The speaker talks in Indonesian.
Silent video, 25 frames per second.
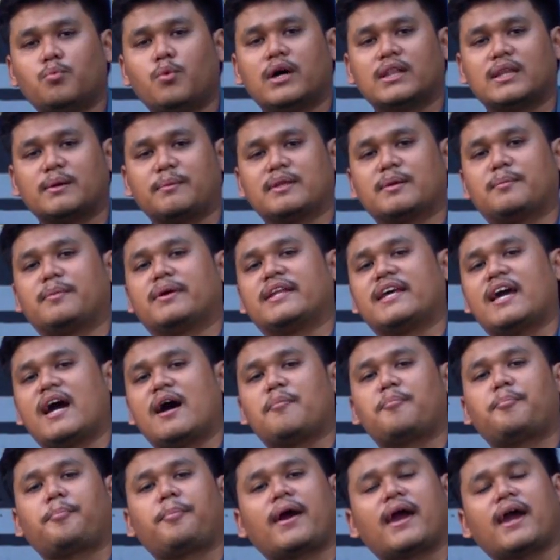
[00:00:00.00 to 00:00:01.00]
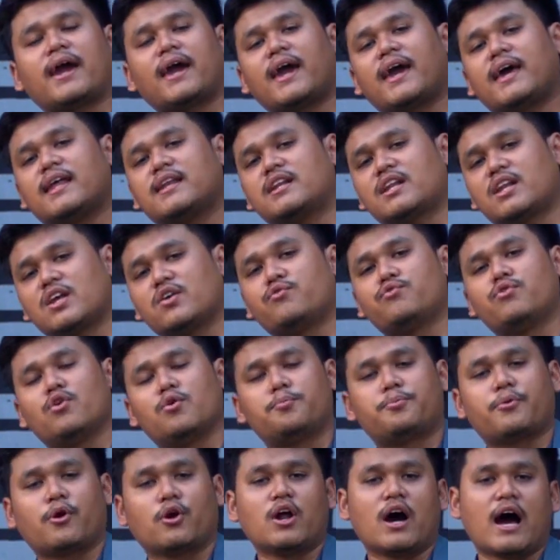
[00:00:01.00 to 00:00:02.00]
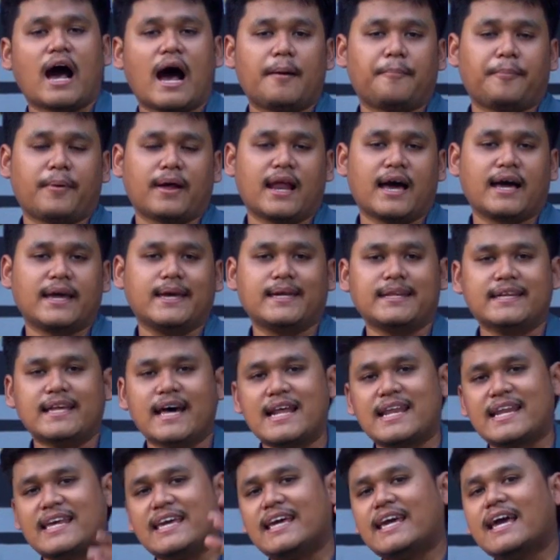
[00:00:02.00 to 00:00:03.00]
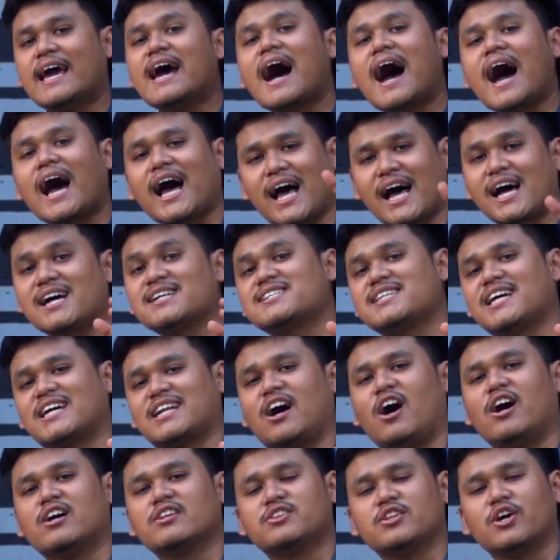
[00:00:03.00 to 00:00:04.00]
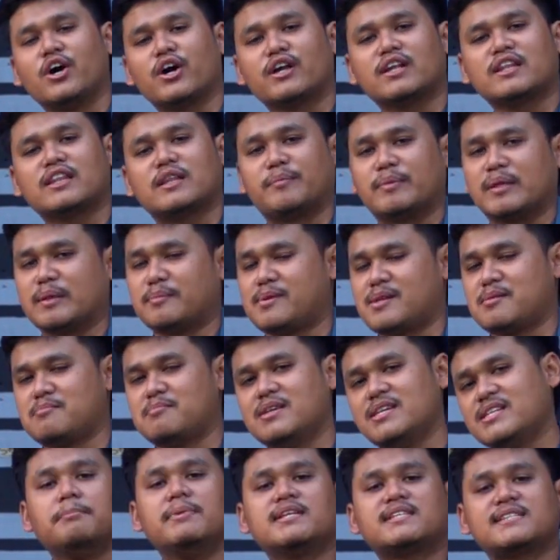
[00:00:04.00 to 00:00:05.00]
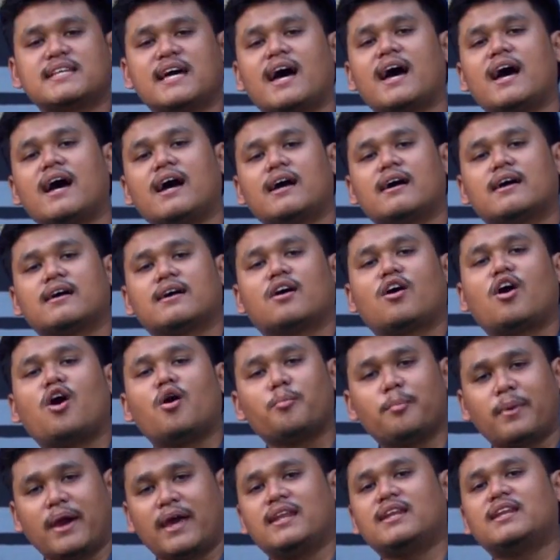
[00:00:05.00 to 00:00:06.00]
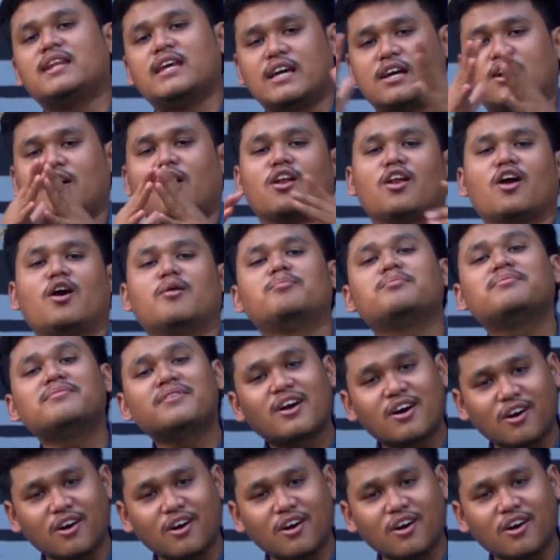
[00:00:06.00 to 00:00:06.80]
Buat teman-teman yang pengen review produk apalagi dari Angsana Outdoor, teman-teman bisa komen di kolom